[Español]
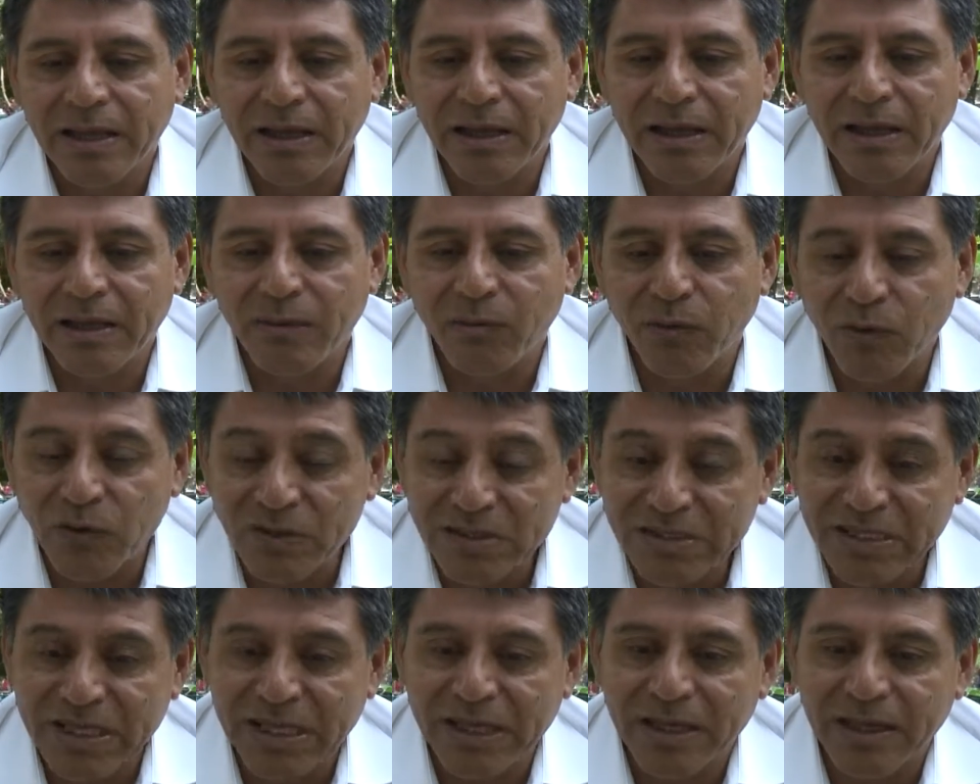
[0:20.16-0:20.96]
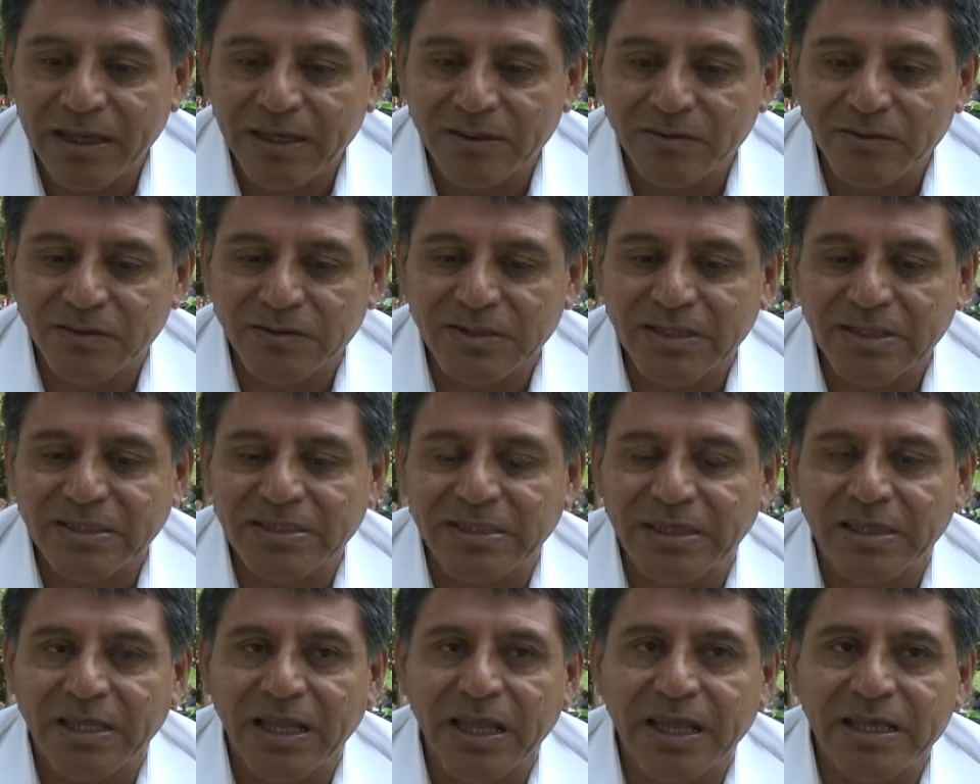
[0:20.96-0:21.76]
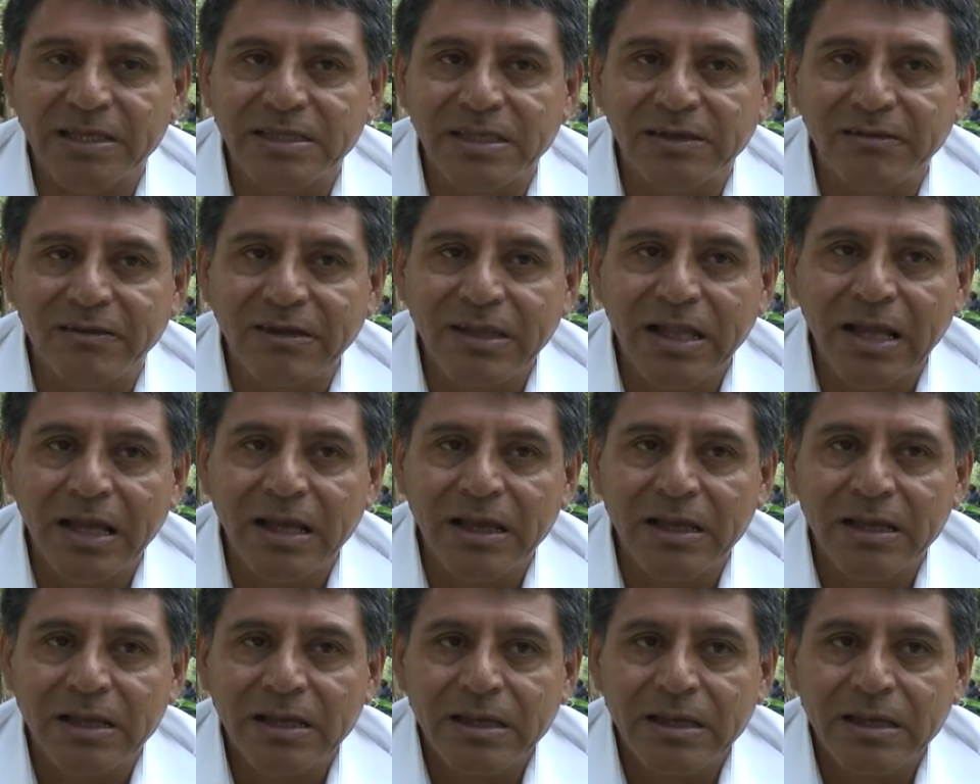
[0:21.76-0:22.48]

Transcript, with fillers: el bosque en sus estrategias de vida.